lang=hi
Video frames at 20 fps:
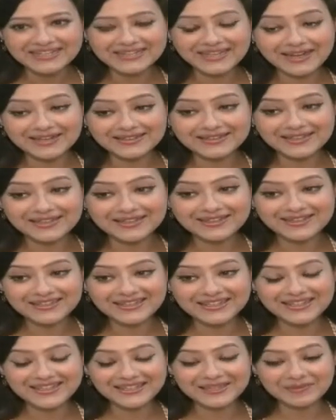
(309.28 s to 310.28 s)
दादा
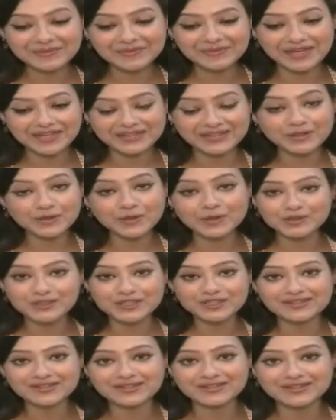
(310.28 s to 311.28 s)
की दादा
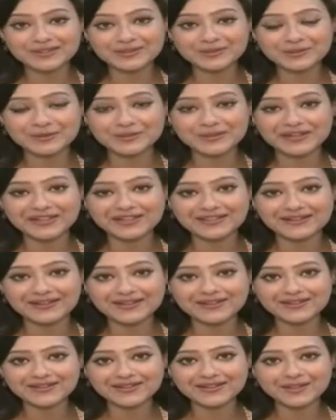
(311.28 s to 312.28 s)
कौशिक दादा जो हमारे
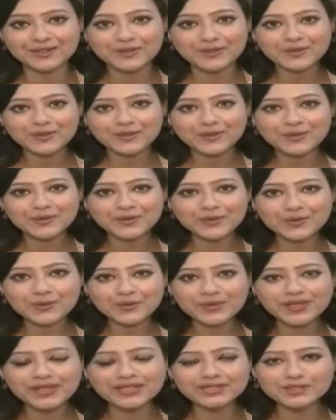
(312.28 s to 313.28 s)
डायरेक्टर हैं
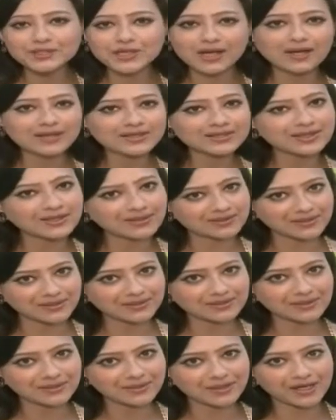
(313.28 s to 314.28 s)
उन्होंने चार साल
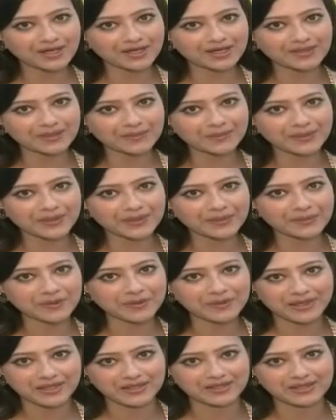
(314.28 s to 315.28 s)
तक सम्राटन कंपनी पर
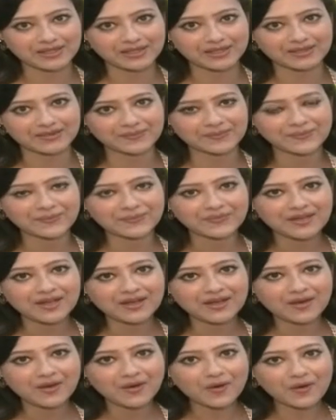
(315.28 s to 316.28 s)
मेहनत की है
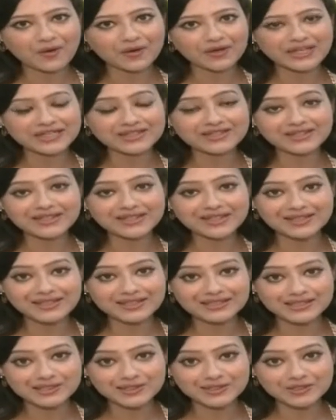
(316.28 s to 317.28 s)
और इतनी
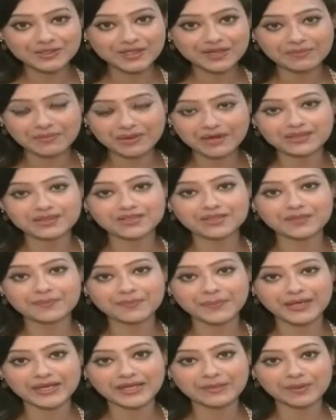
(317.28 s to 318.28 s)
रिसर्च के बाद जब
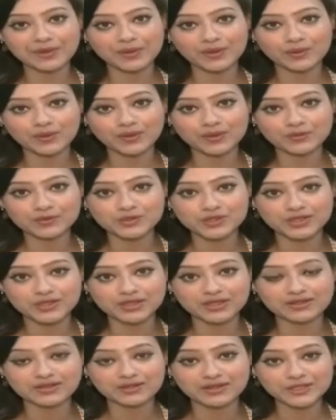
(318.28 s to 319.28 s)
पहली बार उन्होंने मुझे
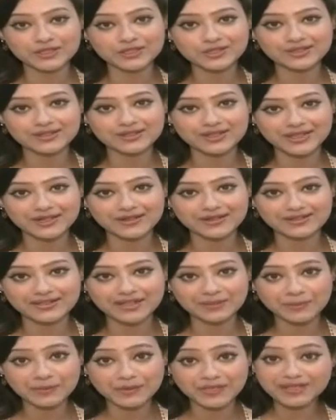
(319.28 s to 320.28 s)
नरेशन दिया
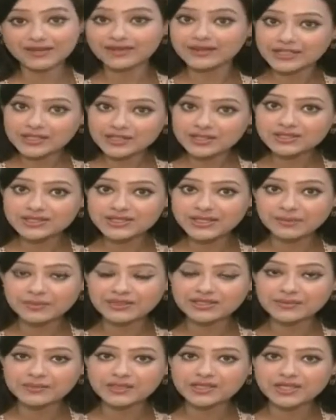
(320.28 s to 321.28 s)
तब उनके नरेशन से ही
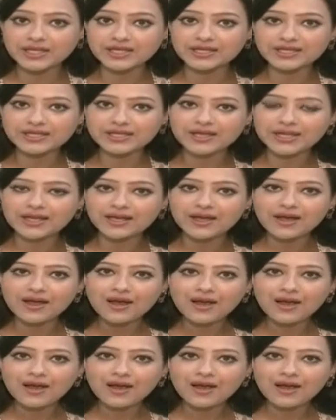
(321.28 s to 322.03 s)
मैं समझ गई थी कि